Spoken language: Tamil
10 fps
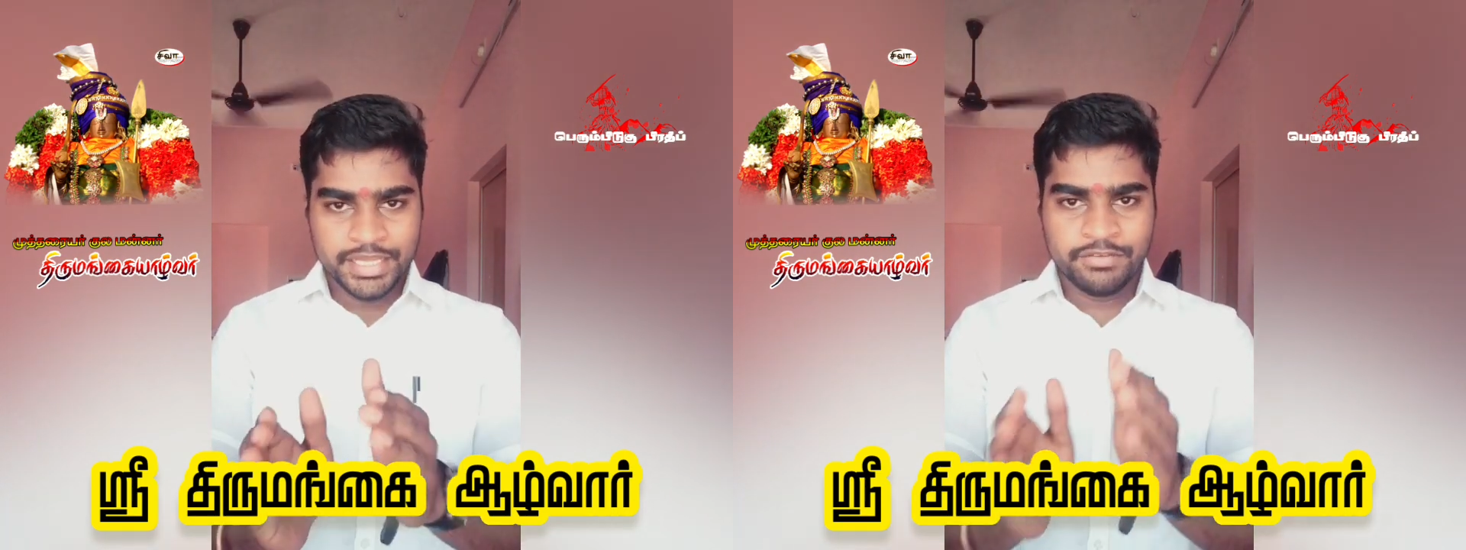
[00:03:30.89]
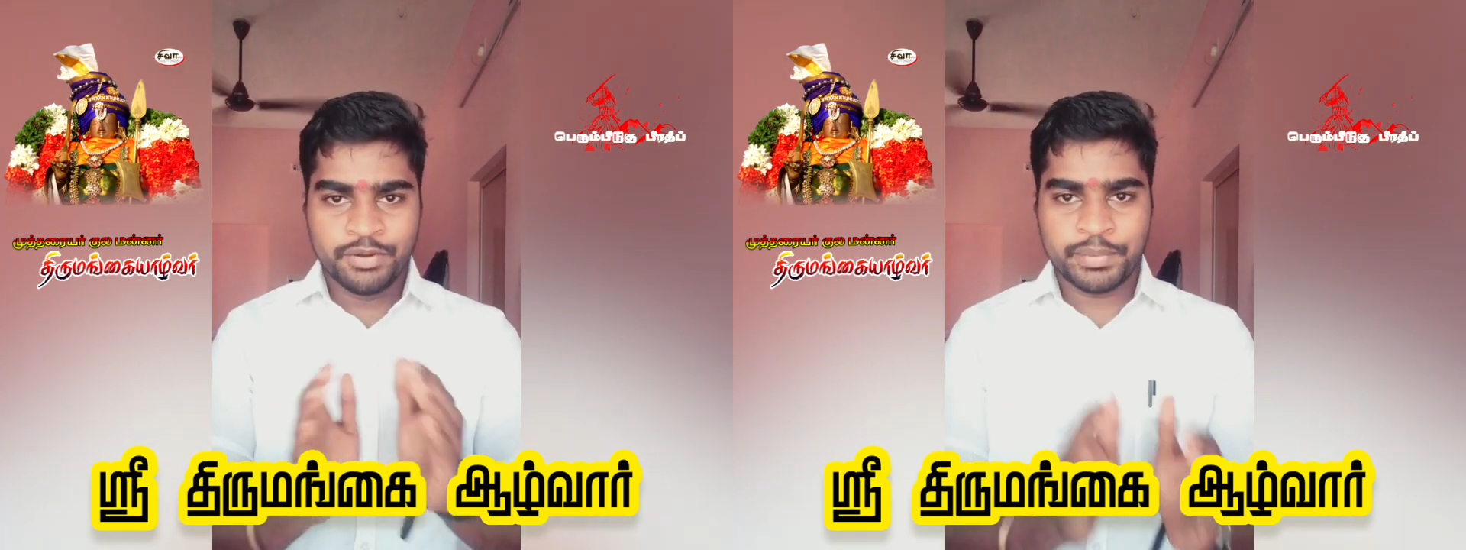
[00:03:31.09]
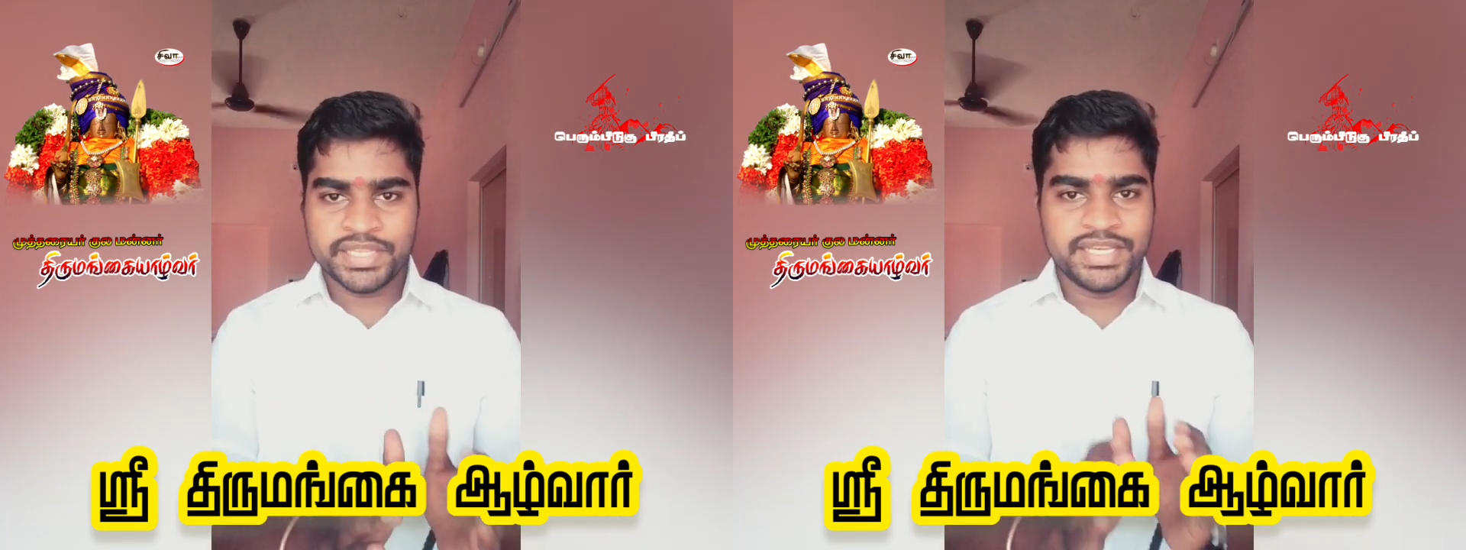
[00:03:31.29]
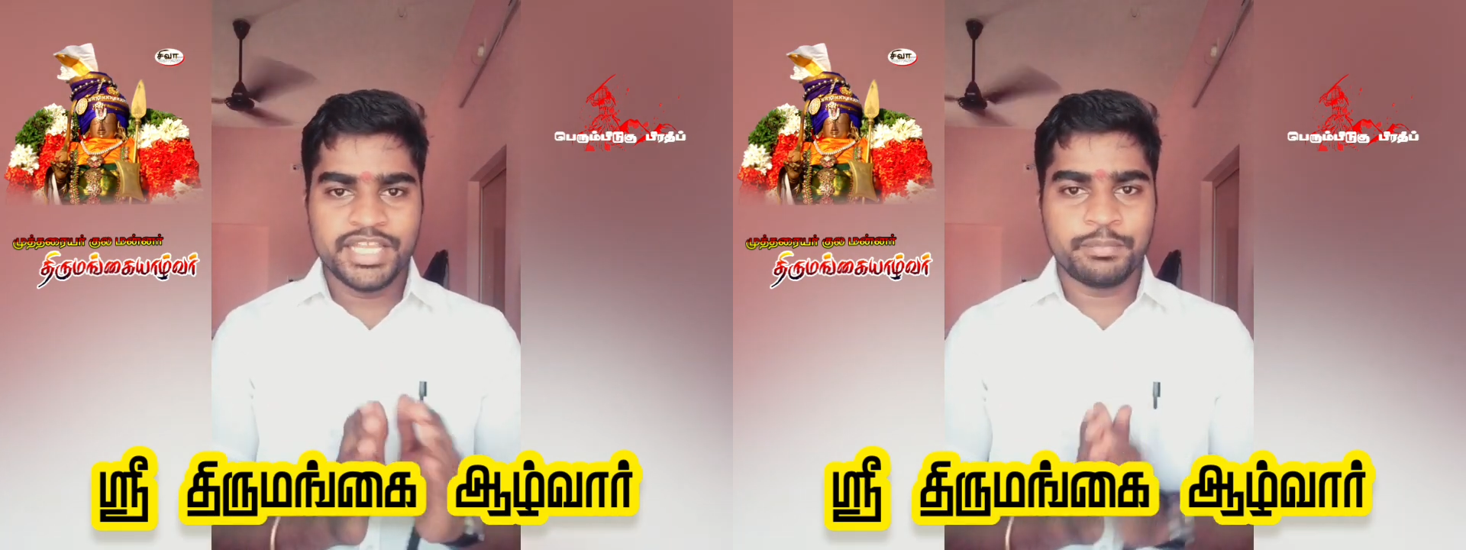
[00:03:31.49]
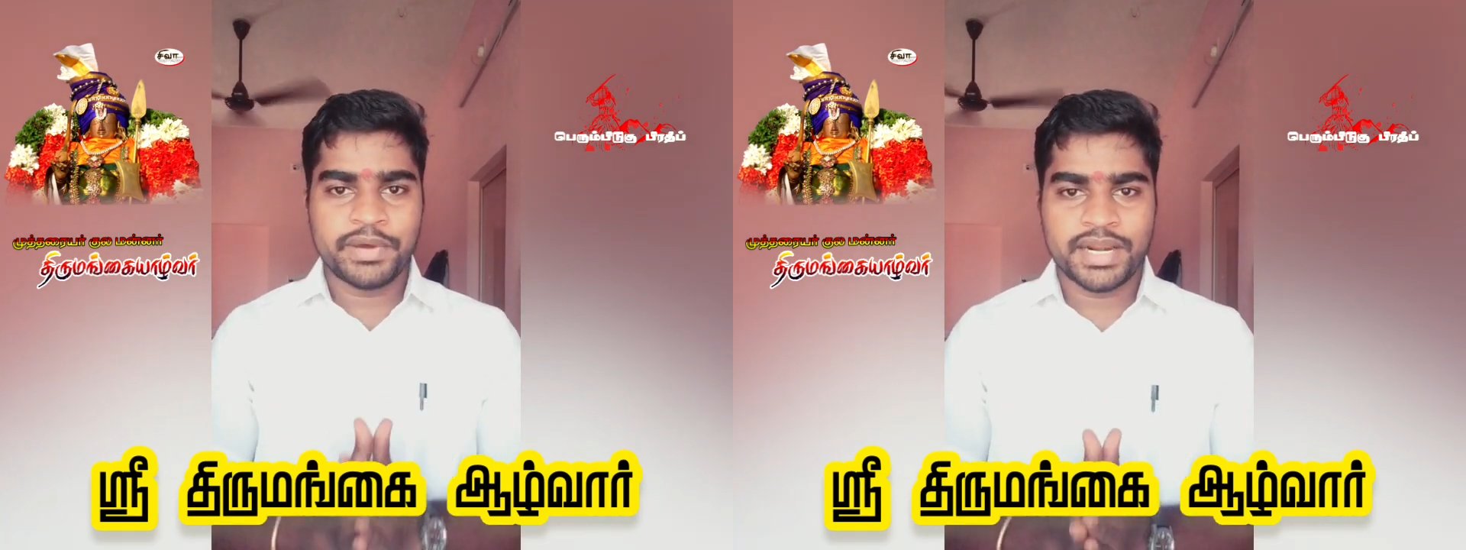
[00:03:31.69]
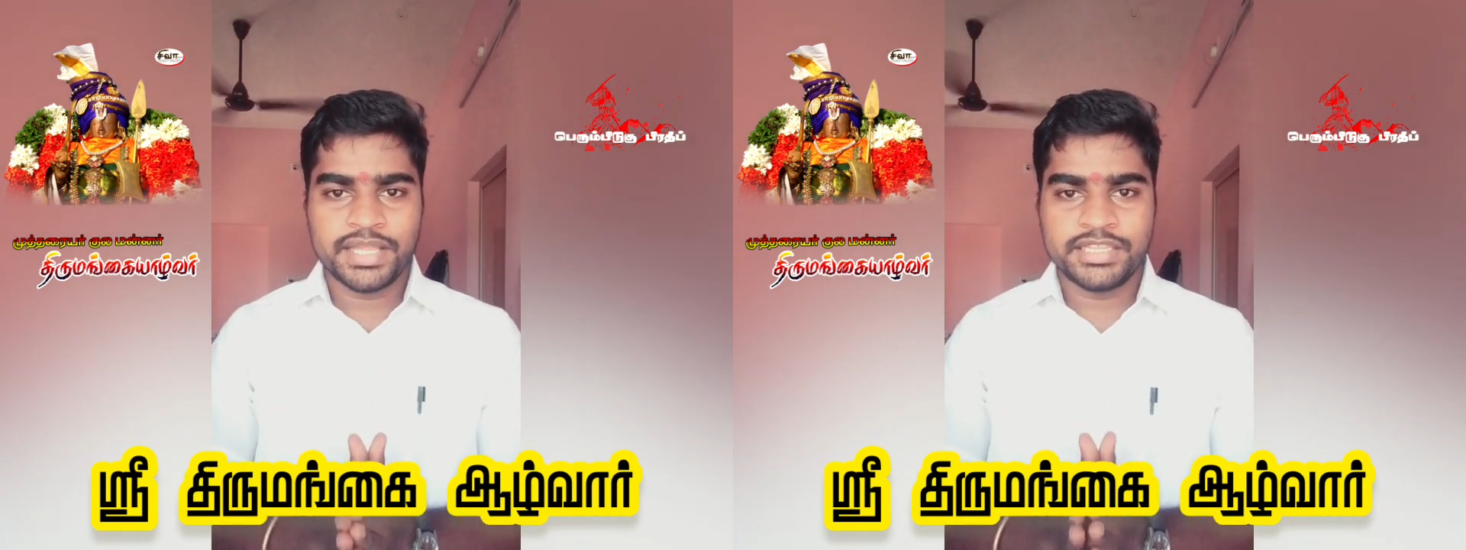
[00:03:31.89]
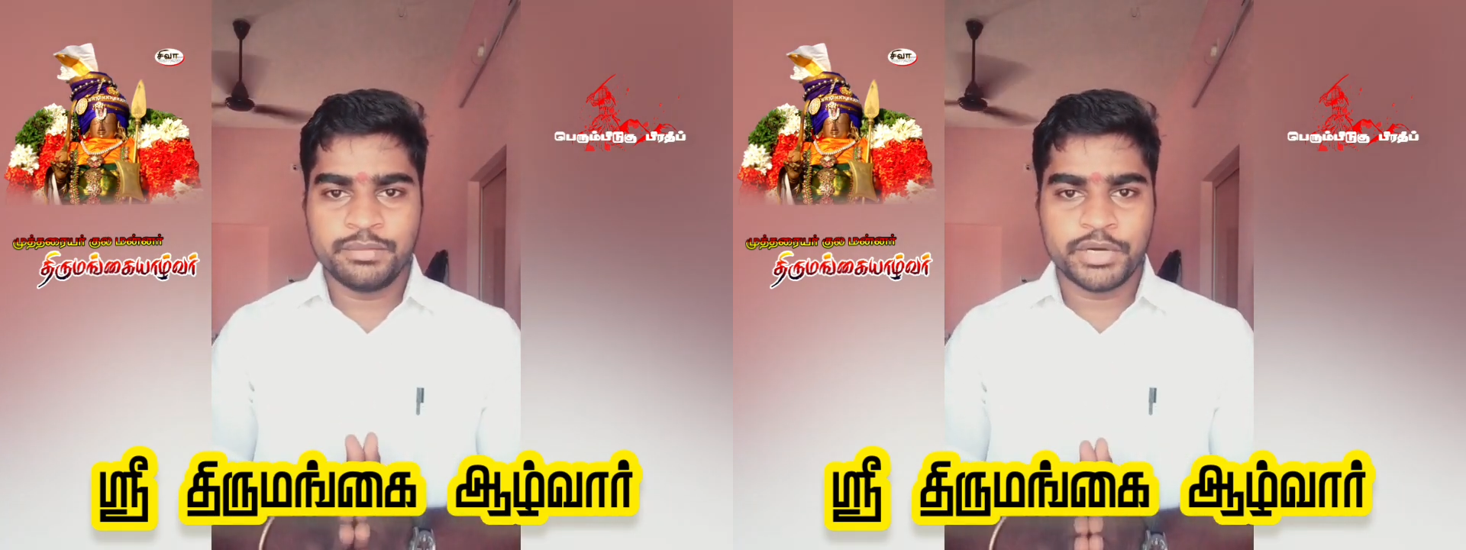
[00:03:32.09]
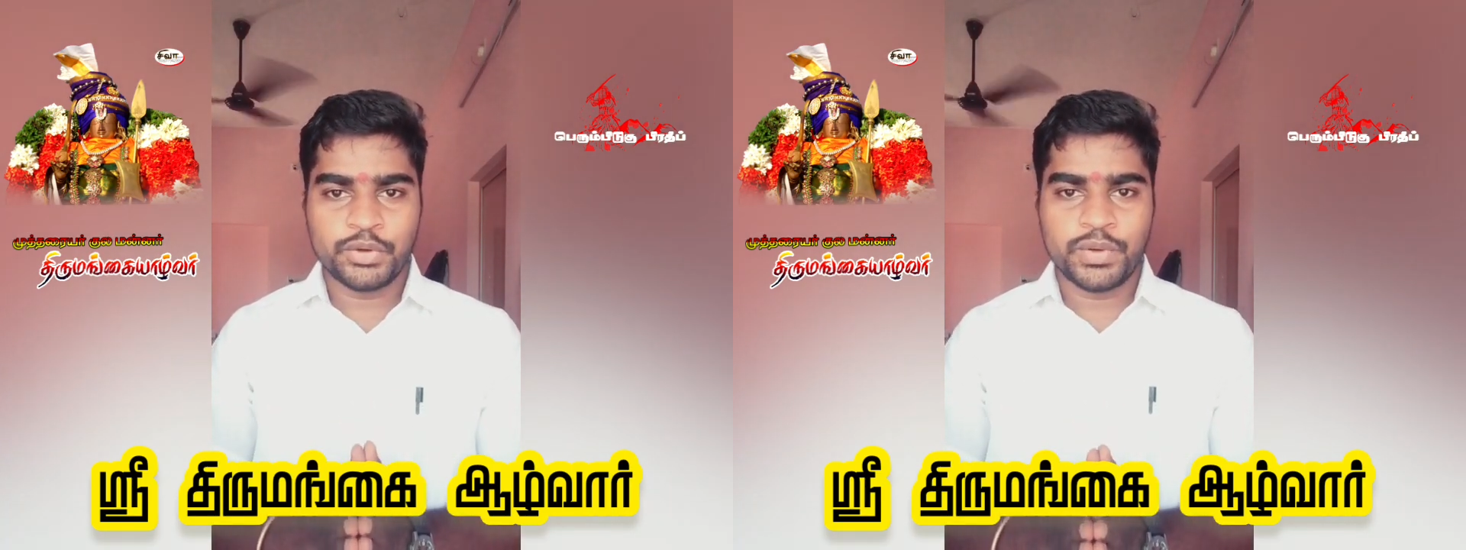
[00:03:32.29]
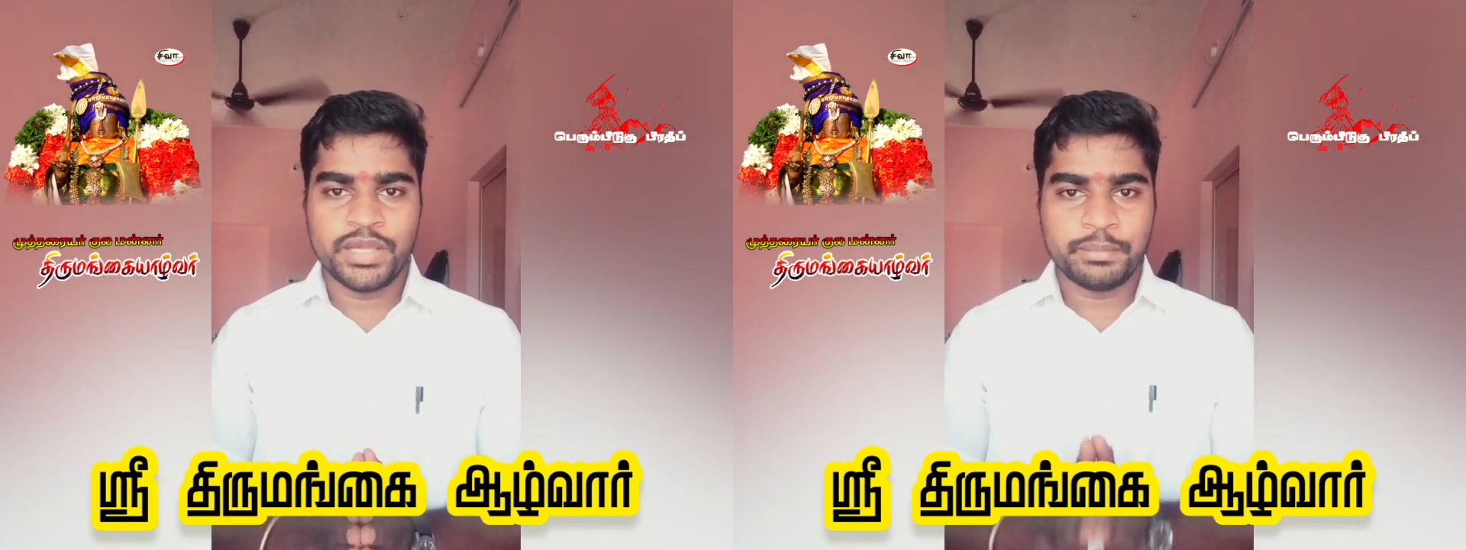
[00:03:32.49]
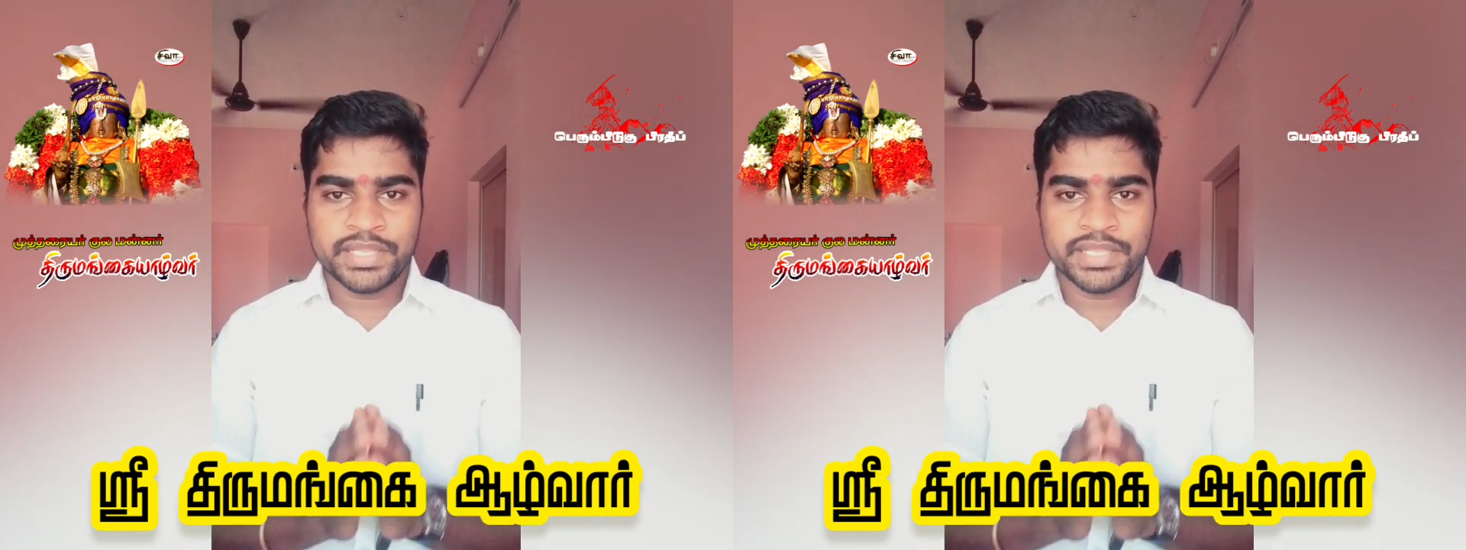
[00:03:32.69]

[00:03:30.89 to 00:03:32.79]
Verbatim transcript: இவர் பதுங்கி இருப்பார்ல திருமணம் கொள்ளை